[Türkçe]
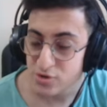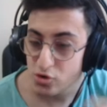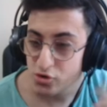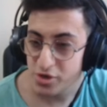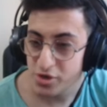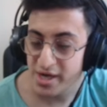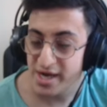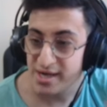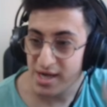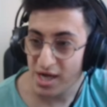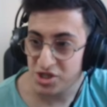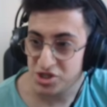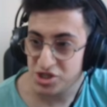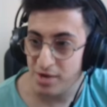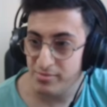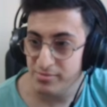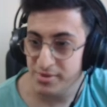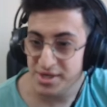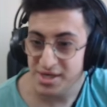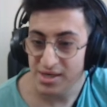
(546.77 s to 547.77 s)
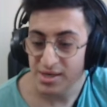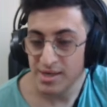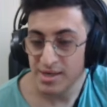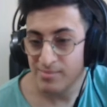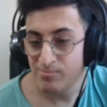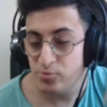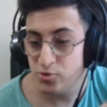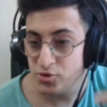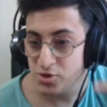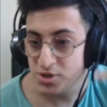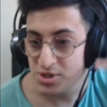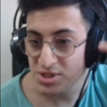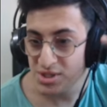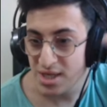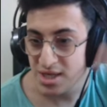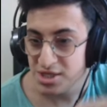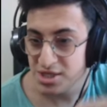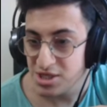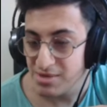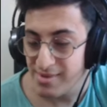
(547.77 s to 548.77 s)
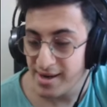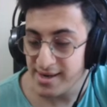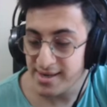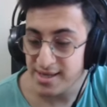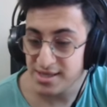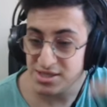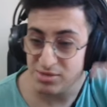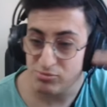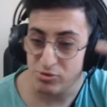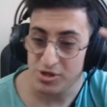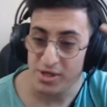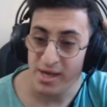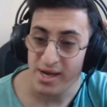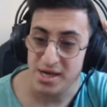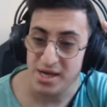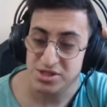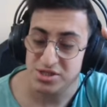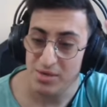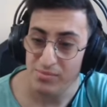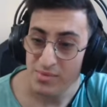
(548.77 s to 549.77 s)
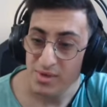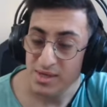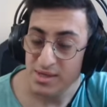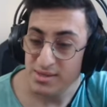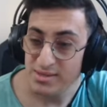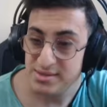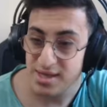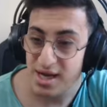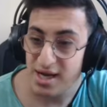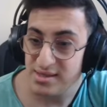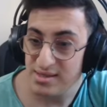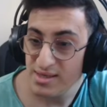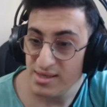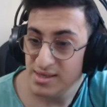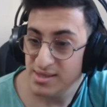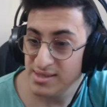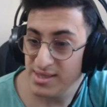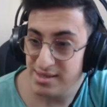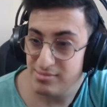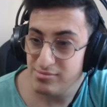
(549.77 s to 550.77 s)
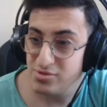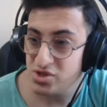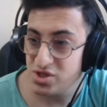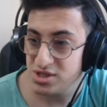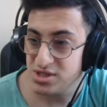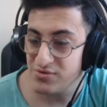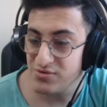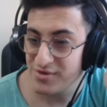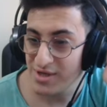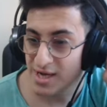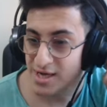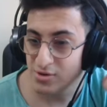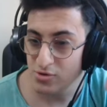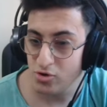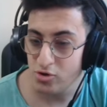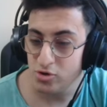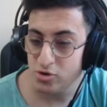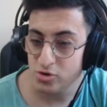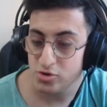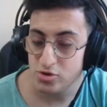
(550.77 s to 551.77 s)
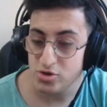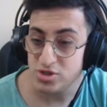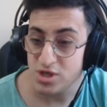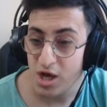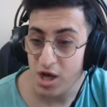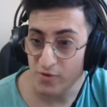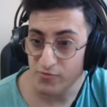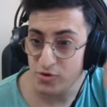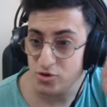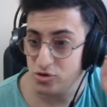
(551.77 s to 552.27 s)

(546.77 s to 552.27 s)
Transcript: oynayarak akşamları bu dizi deneyeceğim arkadaşlar. Bu arada her akşam Dragon. saat 20.00 yayında oluyoruz. Hafta